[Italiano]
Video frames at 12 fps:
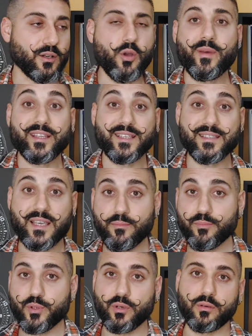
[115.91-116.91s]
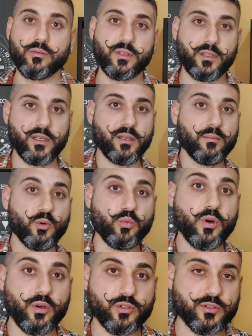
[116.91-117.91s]
come ad esempio eh, il
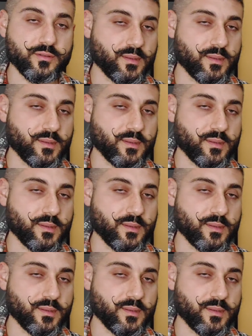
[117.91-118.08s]
Moonwatch,